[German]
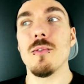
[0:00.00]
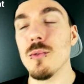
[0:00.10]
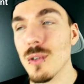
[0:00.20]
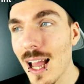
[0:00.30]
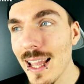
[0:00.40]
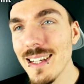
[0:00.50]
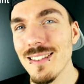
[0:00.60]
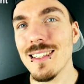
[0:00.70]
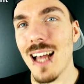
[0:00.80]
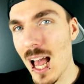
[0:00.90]
Nur
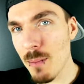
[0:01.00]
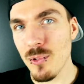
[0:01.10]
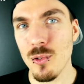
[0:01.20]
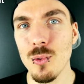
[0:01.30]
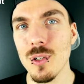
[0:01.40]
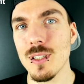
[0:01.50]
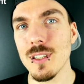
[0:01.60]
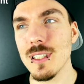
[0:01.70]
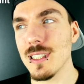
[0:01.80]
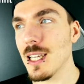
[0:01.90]
leider Abzug
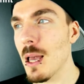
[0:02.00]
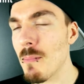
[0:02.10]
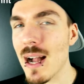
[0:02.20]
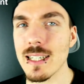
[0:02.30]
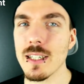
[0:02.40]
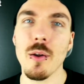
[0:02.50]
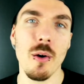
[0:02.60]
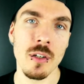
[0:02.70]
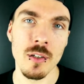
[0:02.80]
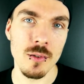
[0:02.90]
durch mangelnden
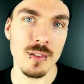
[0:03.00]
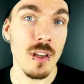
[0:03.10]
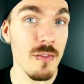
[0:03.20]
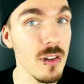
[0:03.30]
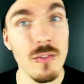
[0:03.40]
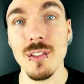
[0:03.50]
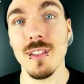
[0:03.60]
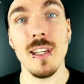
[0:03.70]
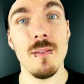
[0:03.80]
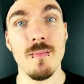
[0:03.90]
Hörgenuss. 4 von
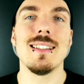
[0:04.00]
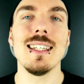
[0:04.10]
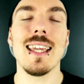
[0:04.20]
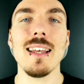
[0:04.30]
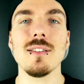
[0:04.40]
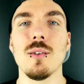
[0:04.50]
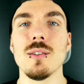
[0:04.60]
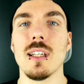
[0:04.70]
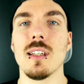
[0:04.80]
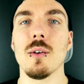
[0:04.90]
10. Die Gangster
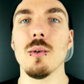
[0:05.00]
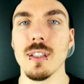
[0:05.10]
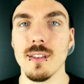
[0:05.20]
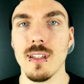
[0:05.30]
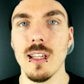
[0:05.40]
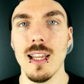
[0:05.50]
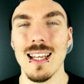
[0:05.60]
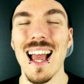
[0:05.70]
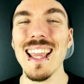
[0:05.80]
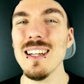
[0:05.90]
und der Terrorist.
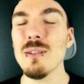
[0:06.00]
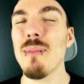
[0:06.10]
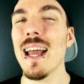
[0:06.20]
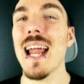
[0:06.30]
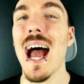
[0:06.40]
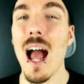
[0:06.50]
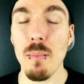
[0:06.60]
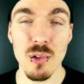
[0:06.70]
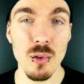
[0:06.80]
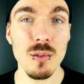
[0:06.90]
Leider mein
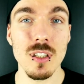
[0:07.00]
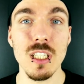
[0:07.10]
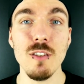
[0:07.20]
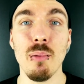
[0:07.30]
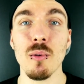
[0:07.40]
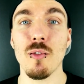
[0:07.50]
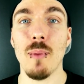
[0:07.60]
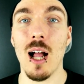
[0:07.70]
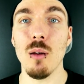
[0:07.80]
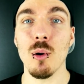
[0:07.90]
absoluter Tiefpunkt vom
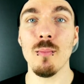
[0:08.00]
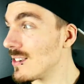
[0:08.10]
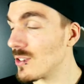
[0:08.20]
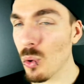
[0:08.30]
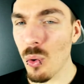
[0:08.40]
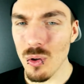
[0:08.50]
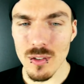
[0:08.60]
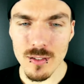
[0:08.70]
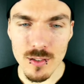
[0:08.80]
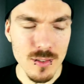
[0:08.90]
Album.
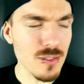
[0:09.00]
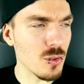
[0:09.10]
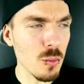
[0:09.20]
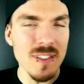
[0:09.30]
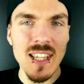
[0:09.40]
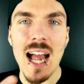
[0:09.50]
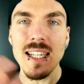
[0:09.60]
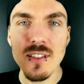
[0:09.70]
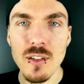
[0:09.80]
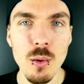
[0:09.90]
So
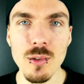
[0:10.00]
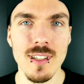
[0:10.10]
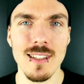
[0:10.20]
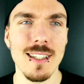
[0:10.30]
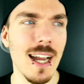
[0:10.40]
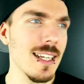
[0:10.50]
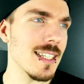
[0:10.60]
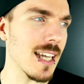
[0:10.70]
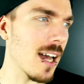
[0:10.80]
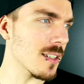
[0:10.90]
substanzlos, dass ich
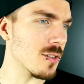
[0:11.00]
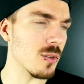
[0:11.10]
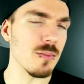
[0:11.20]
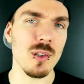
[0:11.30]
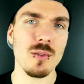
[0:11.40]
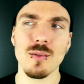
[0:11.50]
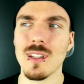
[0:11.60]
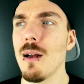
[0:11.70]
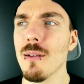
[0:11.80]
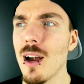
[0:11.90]
eigentlich gar nichts zu dem Song zu
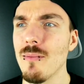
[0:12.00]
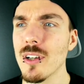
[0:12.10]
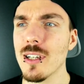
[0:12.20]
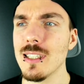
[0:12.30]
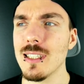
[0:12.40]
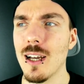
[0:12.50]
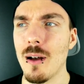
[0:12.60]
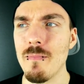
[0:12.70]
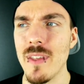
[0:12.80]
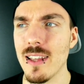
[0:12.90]
sagen habe, wirklich.
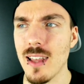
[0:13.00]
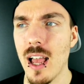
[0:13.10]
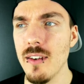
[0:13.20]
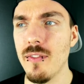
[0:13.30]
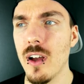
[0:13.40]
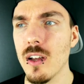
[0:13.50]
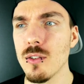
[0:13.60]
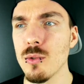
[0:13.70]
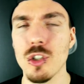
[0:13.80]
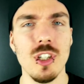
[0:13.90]
Ähm, der ist einfach
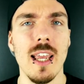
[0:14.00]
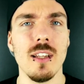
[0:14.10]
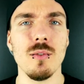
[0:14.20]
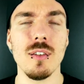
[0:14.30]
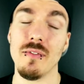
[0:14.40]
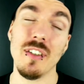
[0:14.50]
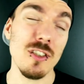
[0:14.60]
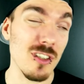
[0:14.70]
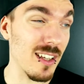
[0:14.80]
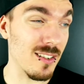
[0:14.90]
nur schlecht und die
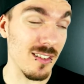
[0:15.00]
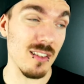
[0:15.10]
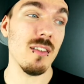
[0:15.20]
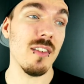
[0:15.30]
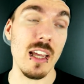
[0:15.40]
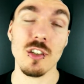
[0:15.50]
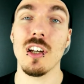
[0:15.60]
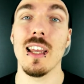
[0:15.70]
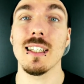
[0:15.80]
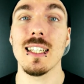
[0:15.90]
Feature-Gäste sind sehr
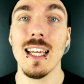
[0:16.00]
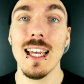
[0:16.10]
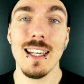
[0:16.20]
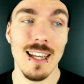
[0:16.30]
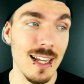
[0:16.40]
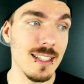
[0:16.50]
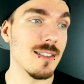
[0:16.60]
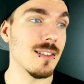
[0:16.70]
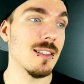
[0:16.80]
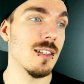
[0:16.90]
schlecht.
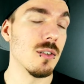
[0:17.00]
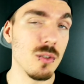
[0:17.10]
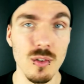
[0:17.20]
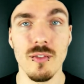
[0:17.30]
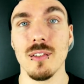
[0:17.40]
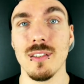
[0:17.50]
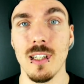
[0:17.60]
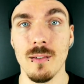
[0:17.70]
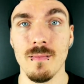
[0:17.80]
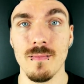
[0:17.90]
Leider. 0 von 10.